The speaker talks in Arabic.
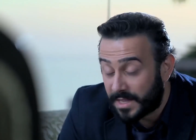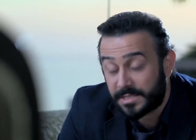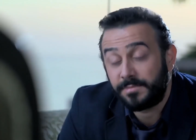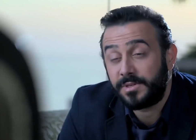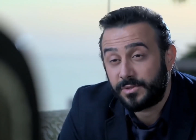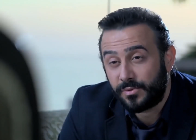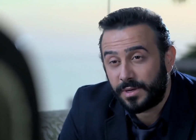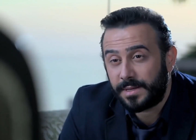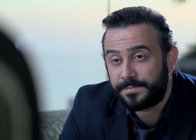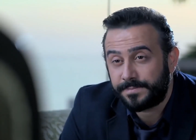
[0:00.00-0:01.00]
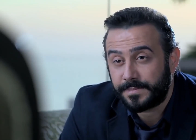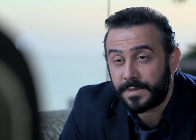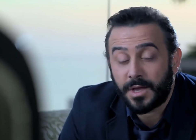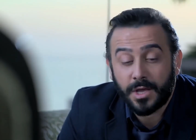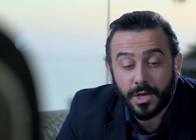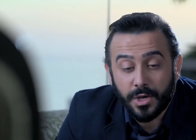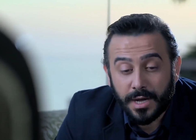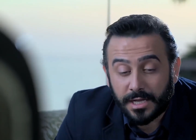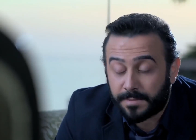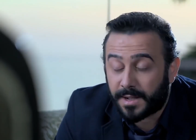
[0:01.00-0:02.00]
لازمني سيوله
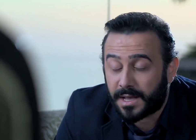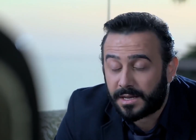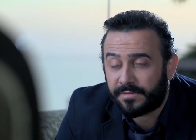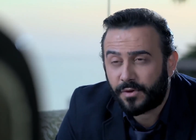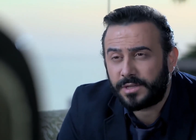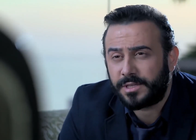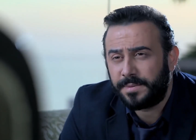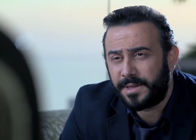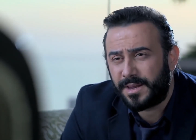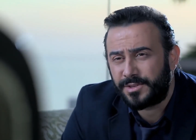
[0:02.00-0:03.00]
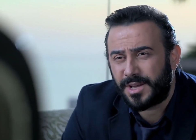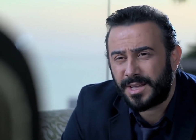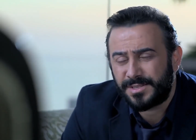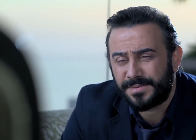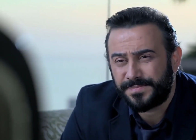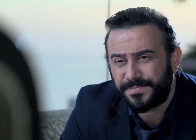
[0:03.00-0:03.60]
قد ما كانت فوائد كبيره انا جاهز